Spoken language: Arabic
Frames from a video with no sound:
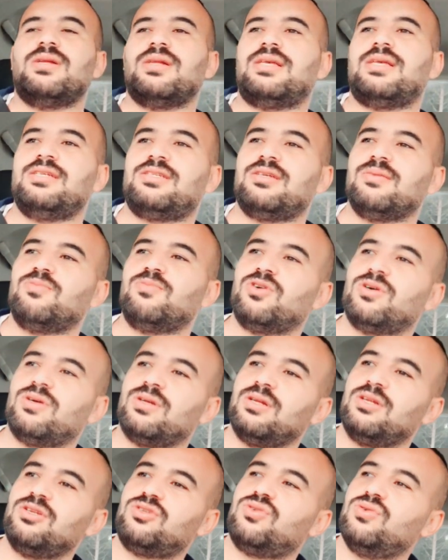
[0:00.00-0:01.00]
كيسموه
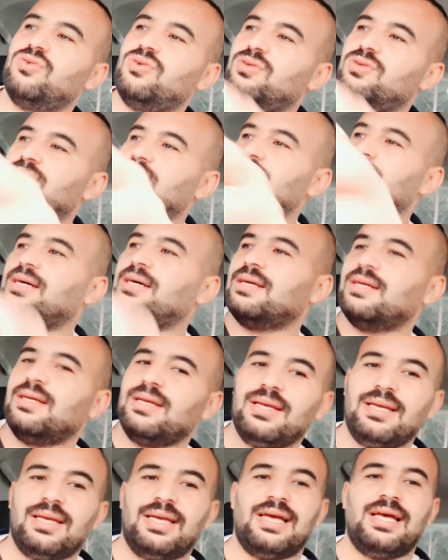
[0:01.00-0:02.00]
للسعوديه
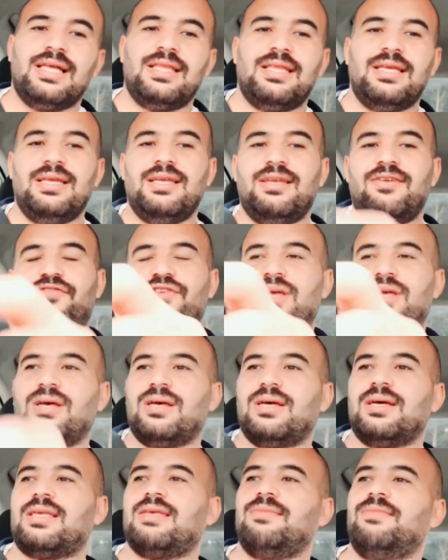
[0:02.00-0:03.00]
هذه
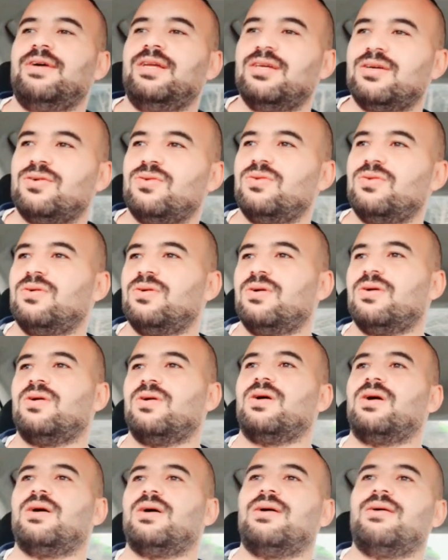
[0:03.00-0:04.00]
فيها كيما حنا
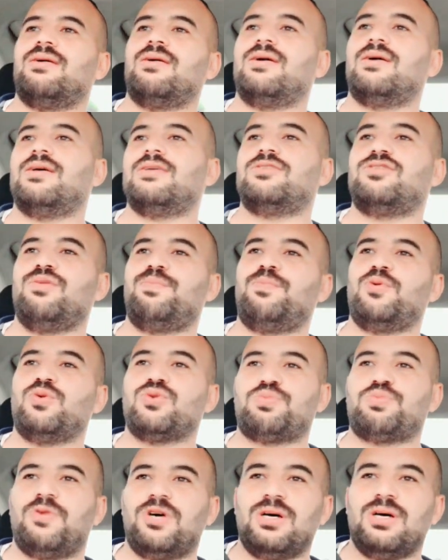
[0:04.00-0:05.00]
نقولوا جو بونس
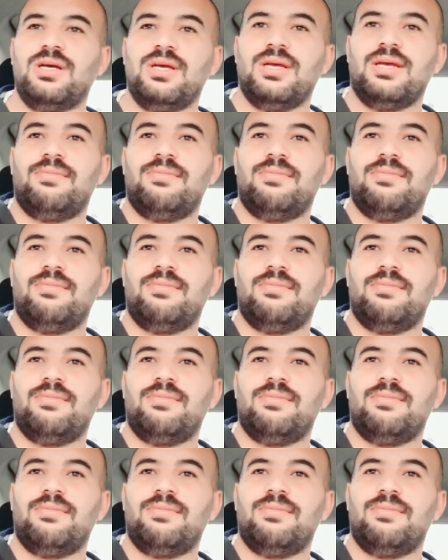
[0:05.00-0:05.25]
با